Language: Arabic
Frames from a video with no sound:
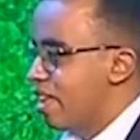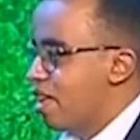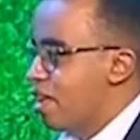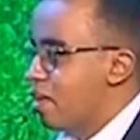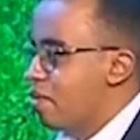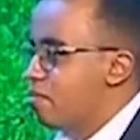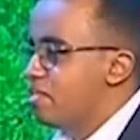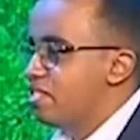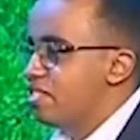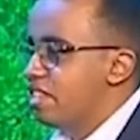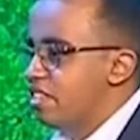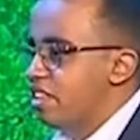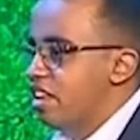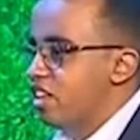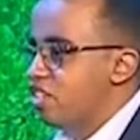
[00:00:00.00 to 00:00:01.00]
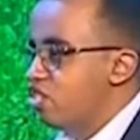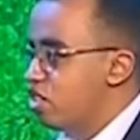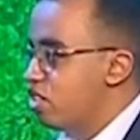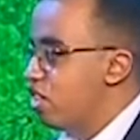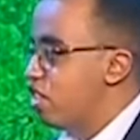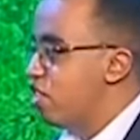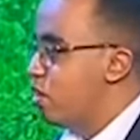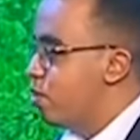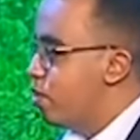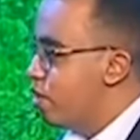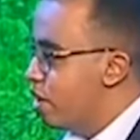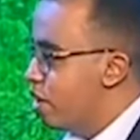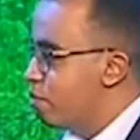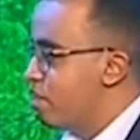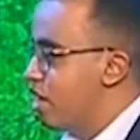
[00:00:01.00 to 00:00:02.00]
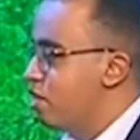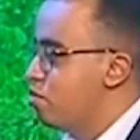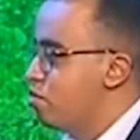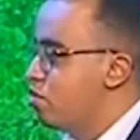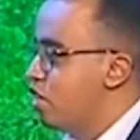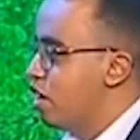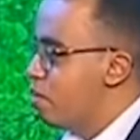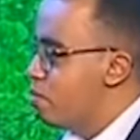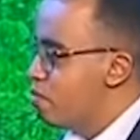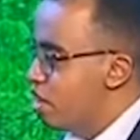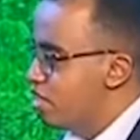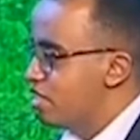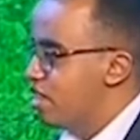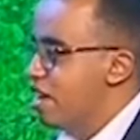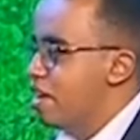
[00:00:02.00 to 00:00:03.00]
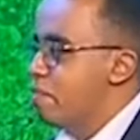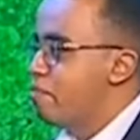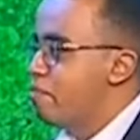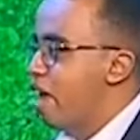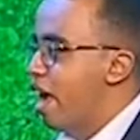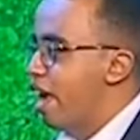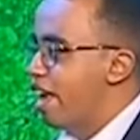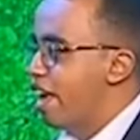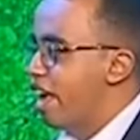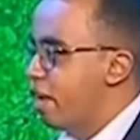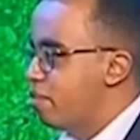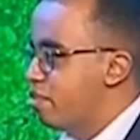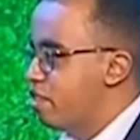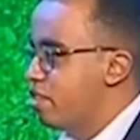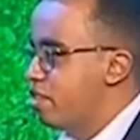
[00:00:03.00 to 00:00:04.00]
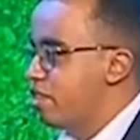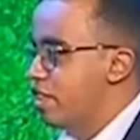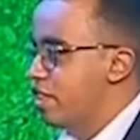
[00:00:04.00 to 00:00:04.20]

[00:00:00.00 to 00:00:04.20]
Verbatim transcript: مستني الاشنطه الدوليه بتاعت منتخب مصر مع الكابتن